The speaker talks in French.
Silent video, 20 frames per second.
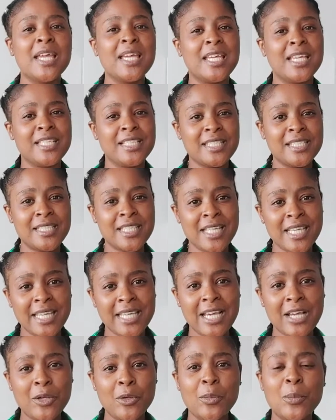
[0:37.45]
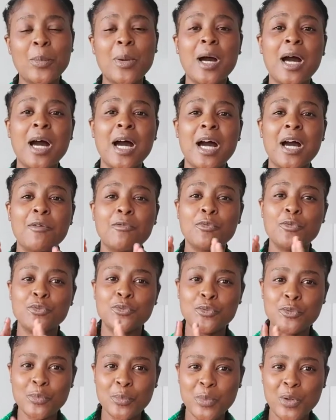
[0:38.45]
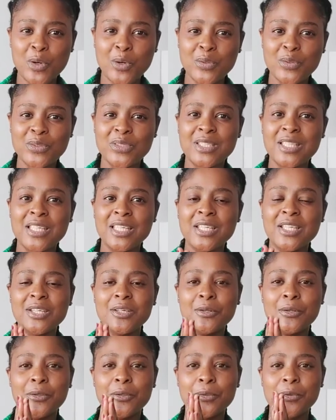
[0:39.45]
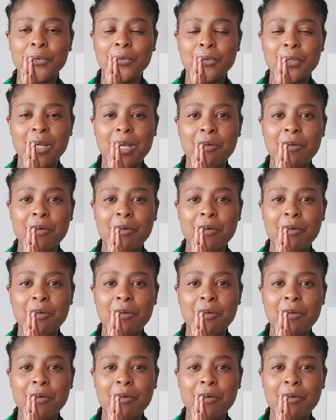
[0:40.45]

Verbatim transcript: Et je tiens également à vous demander, euh,